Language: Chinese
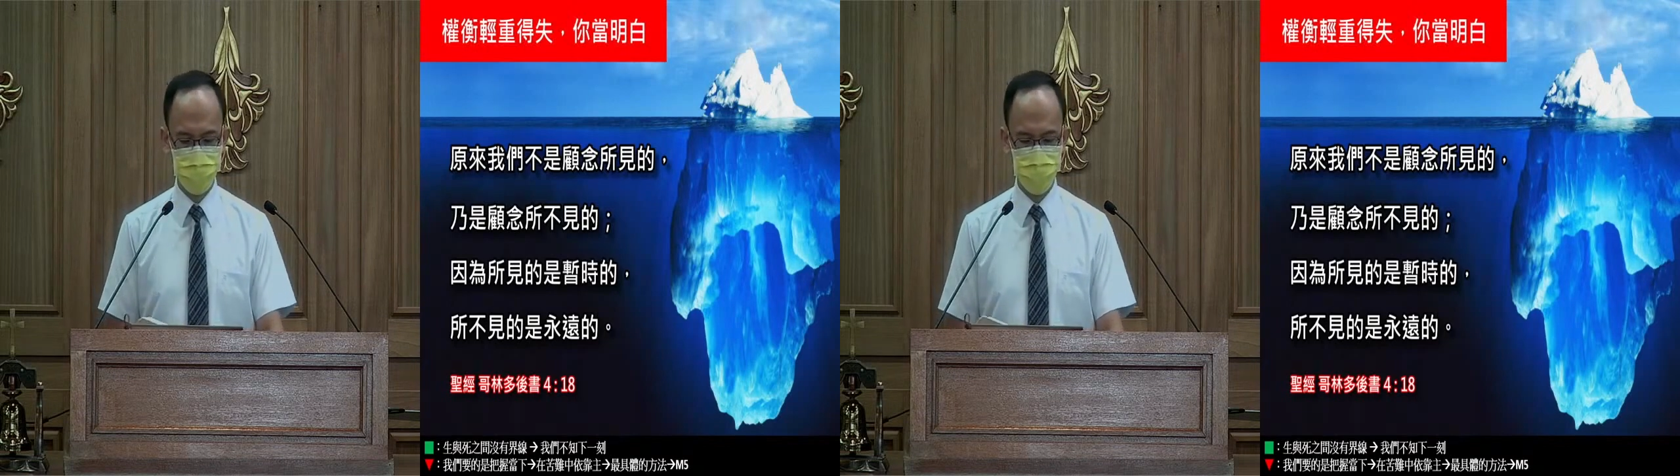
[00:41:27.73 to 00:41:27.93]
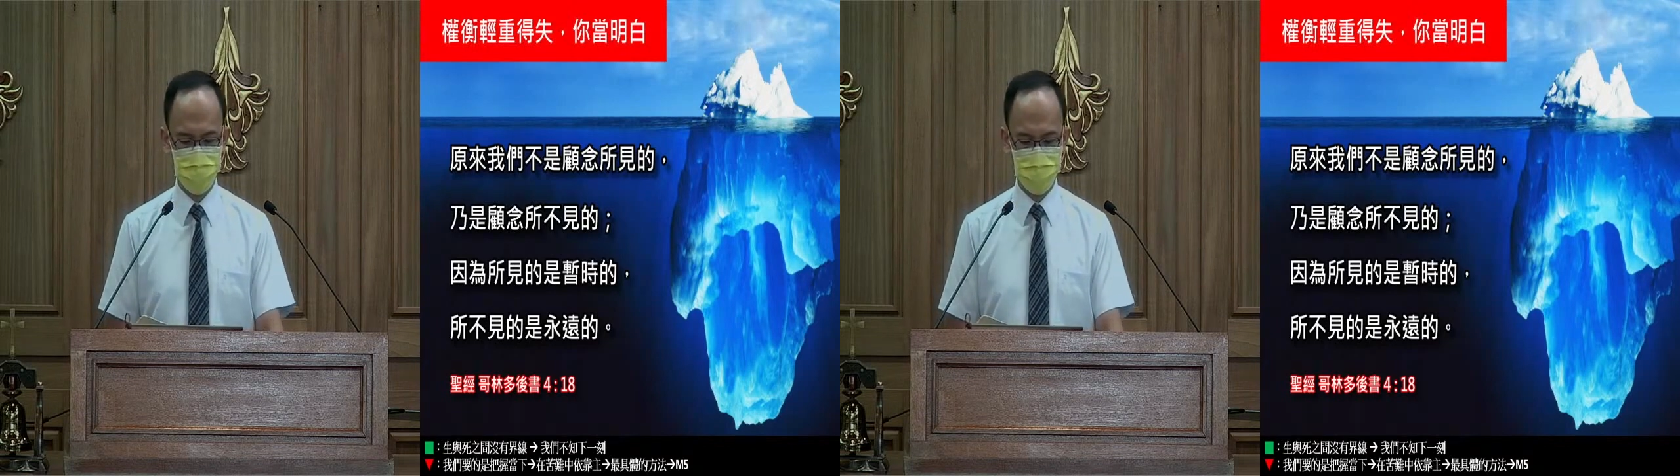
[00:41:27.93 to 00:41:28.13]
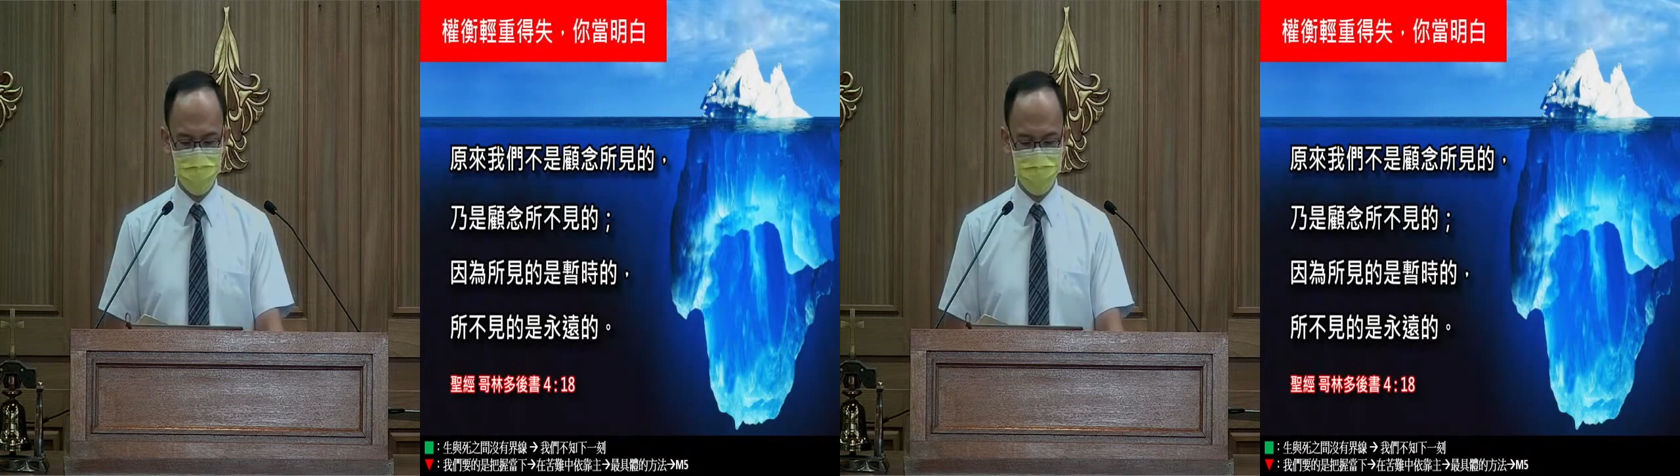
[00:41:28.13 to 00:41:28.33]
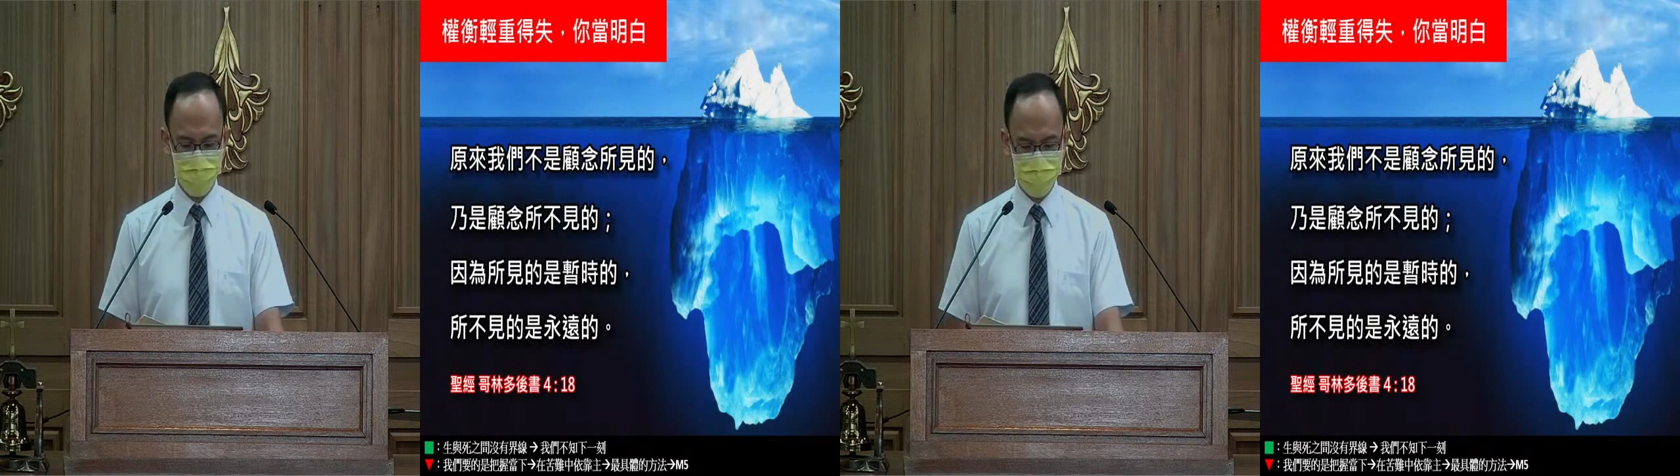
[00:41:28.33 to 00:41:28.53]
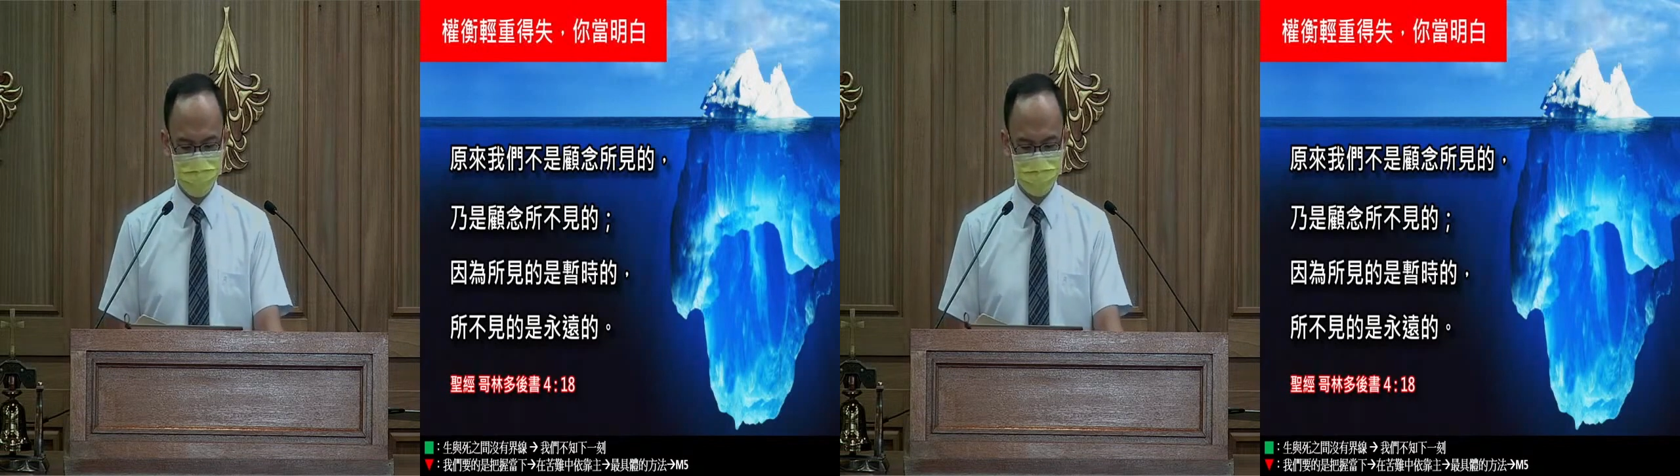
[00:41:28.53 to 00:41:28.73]
我们
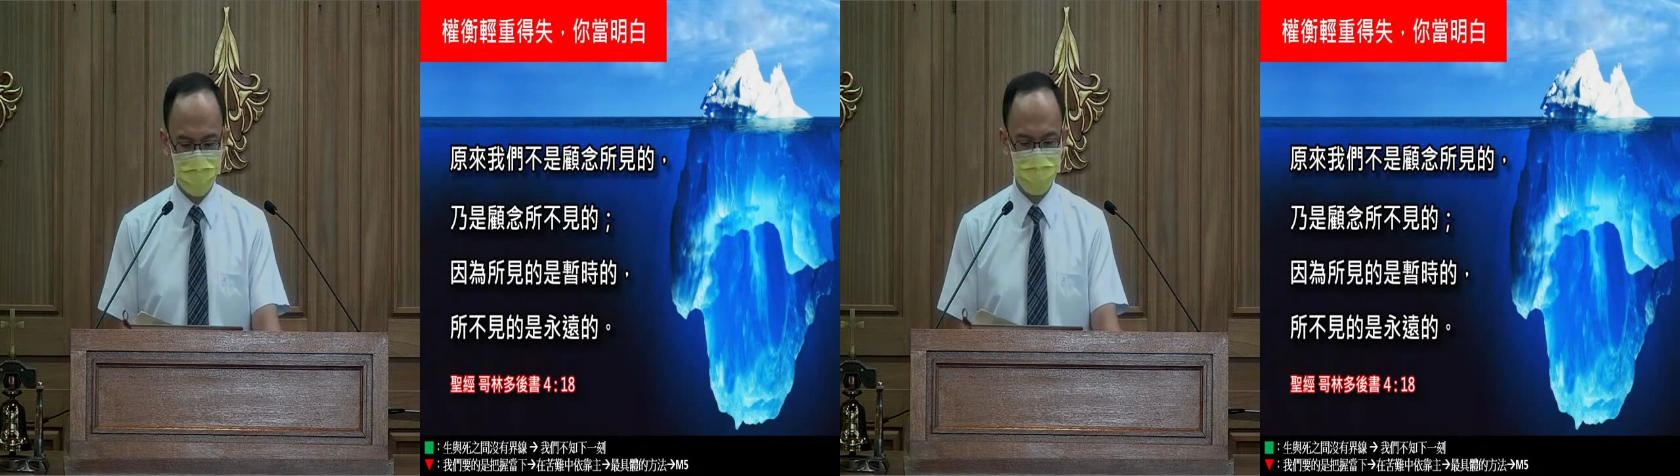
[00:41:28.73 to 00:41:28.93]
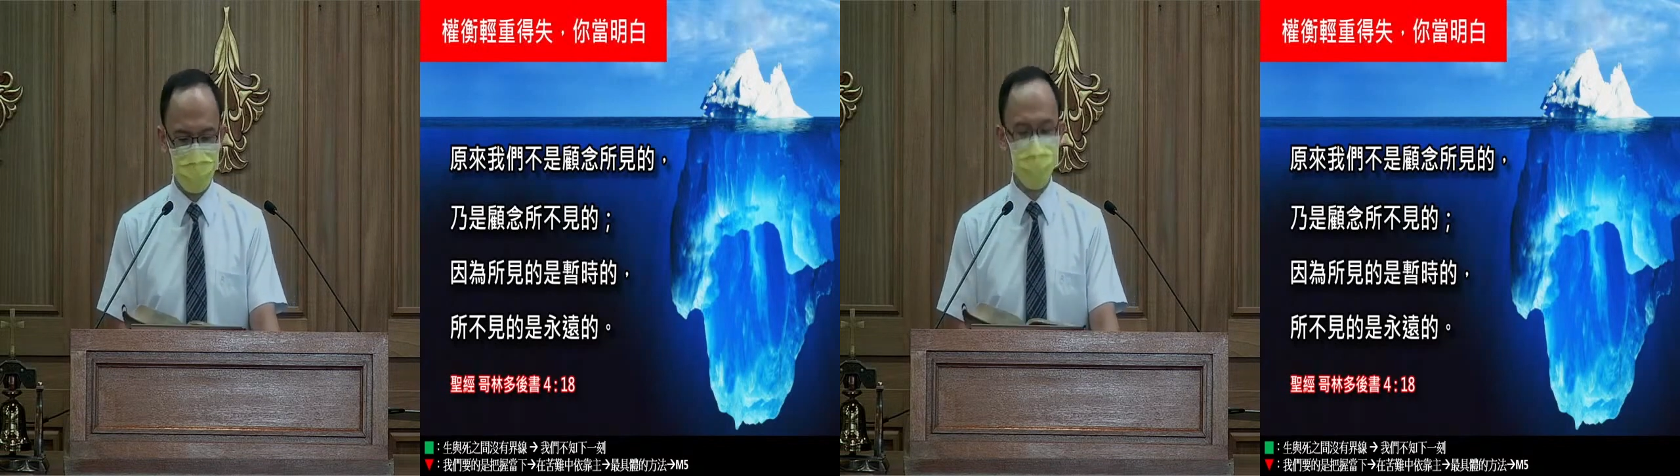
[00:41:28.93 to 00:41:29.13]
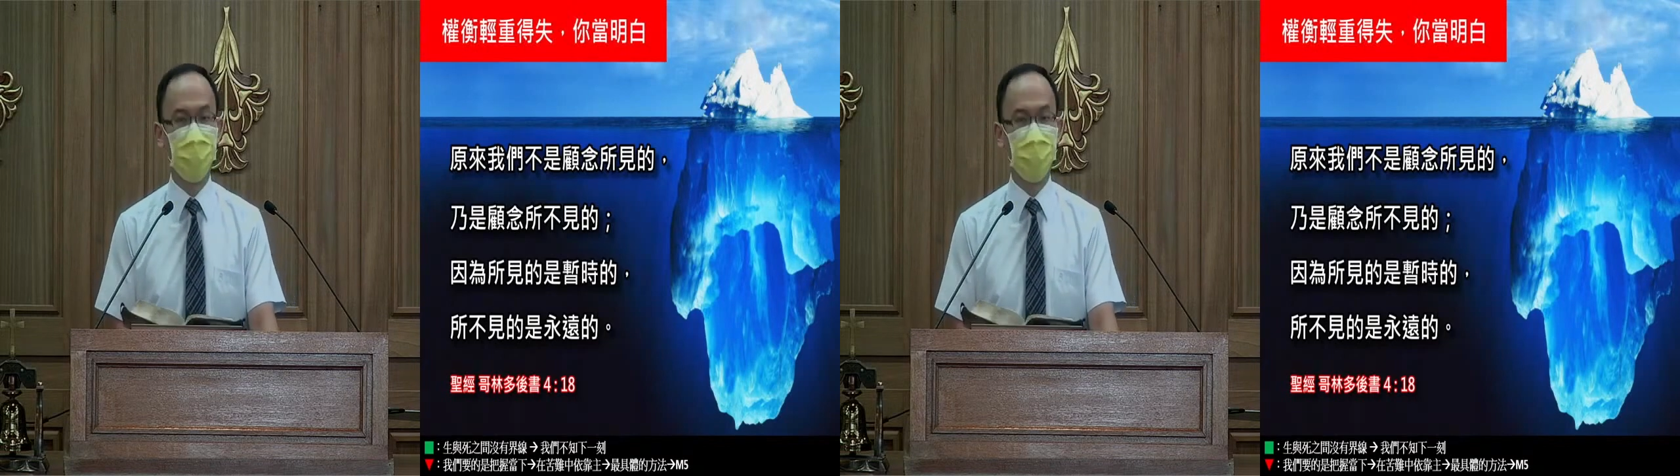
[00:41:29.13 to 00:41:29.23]
应当明